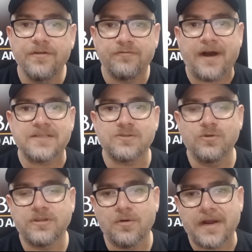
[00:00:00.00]
faz
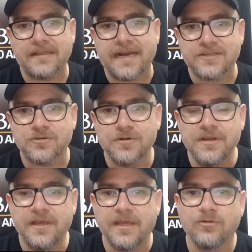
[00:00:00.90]
o teu cadastro
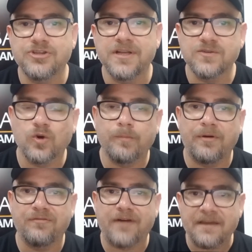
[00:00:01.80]
e utiliza o
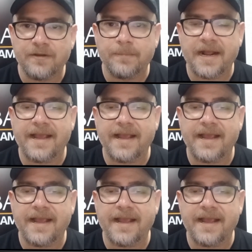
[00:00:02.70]
cupom Pfeiffer para